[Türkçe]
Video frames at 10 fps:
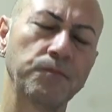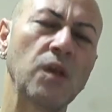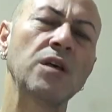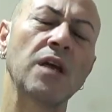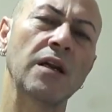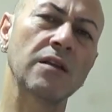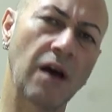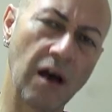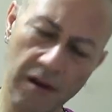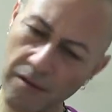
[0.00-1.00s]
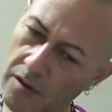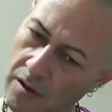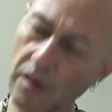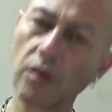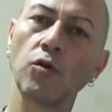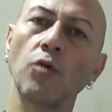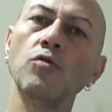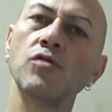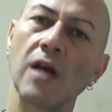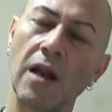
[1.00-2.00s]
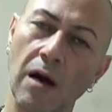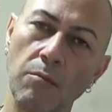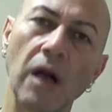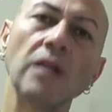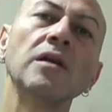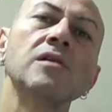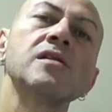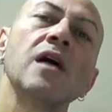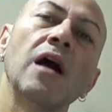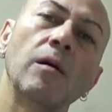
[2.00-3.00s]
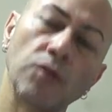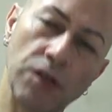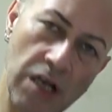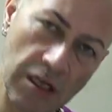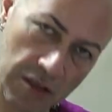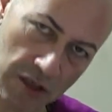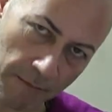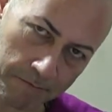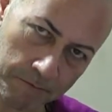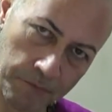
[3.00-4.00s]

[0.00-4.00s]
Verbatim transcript: İki kere daha gönül selamı, Allah'ın selamını ileteceğim.